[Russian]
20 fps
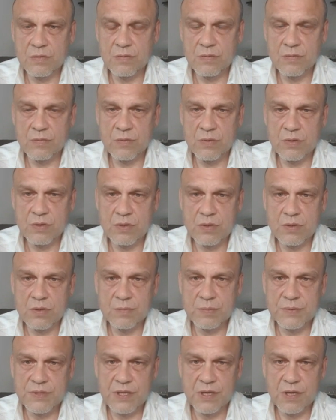вот
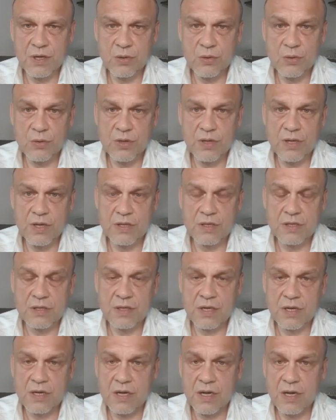психология – это
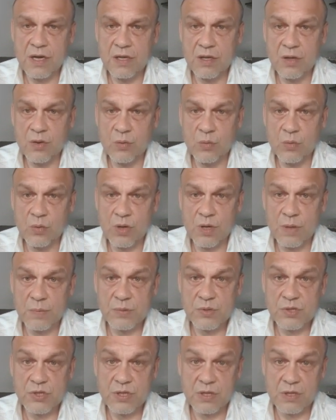такая наука
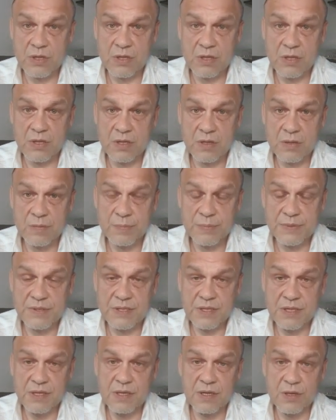обширная.
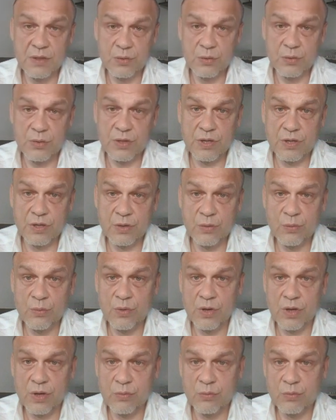Психология –
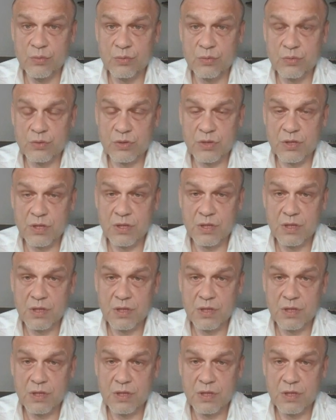наука о душе –